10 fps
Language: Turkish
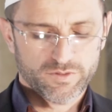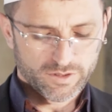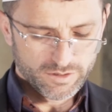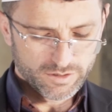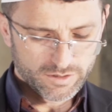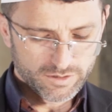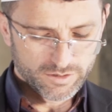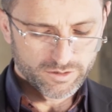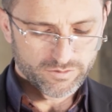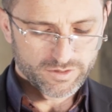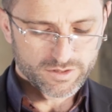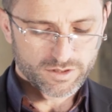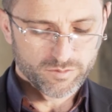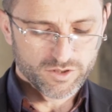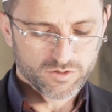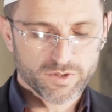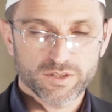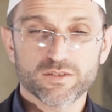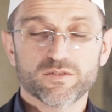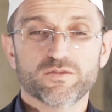ve ala alihi ve ashabi ecmaîn